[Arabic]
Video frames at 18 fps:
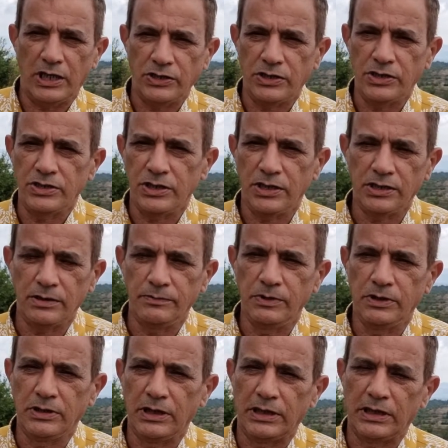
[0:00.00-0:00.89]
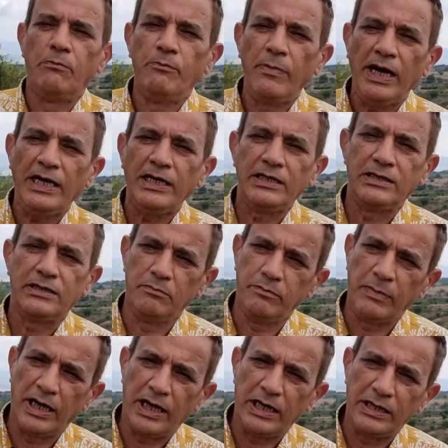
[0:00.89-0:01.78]
ل 20 سنتيمتر بعد
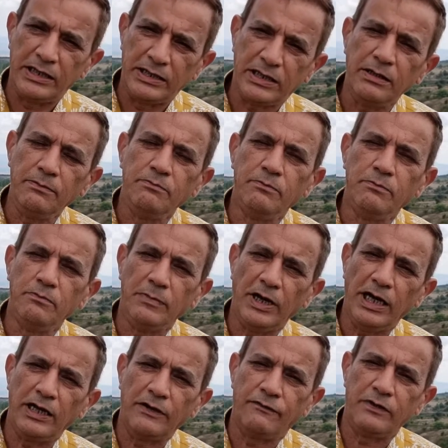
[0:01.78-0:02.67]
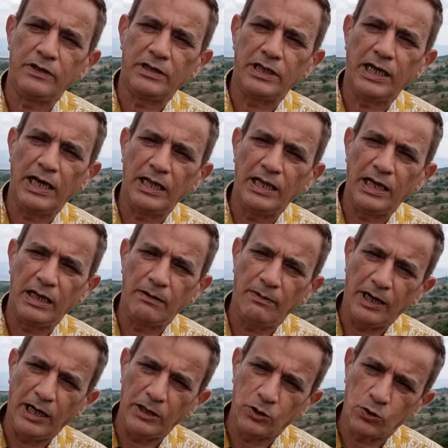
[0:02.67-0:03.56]
ما يتم معرفه هذه
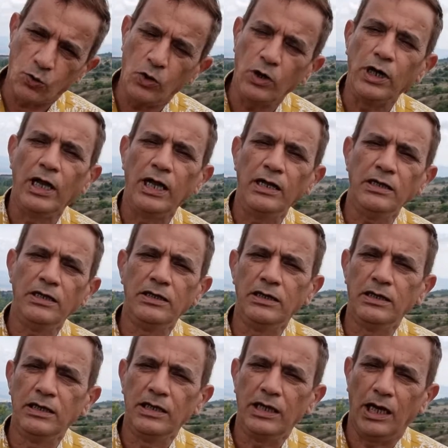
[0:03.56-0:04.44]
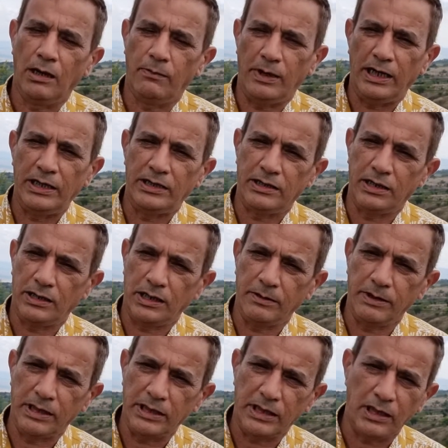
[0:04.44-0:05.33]
الابعاد كلها ابعاد
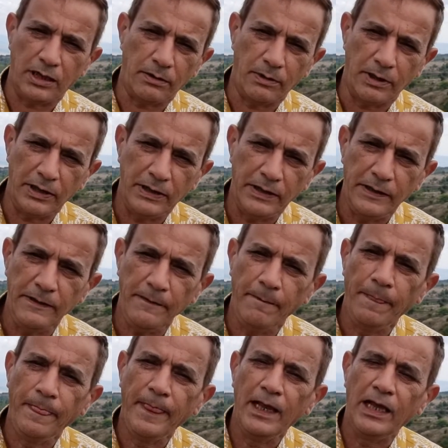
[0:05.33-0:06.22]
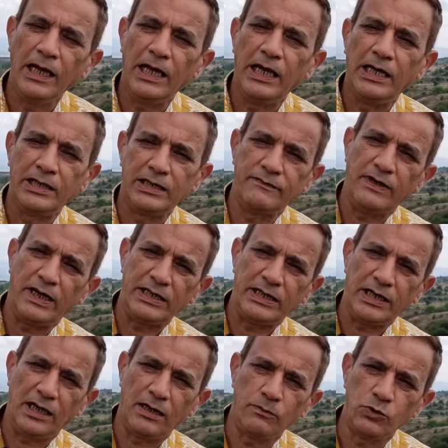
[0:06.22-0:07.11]
التركيبات الكهربائيه
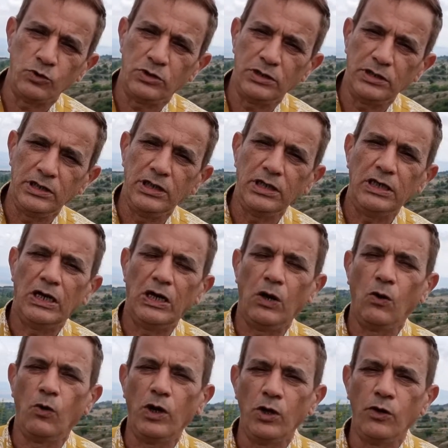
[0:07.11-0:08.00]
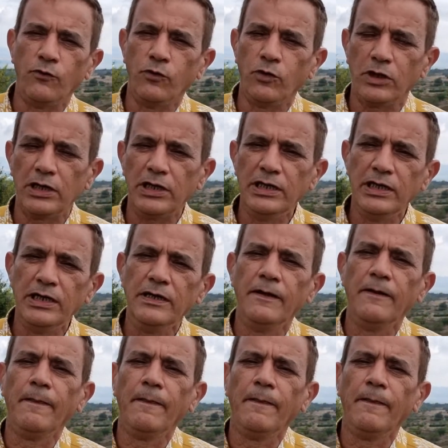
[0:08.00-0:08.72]
الارتفاعات العموديه والافقيه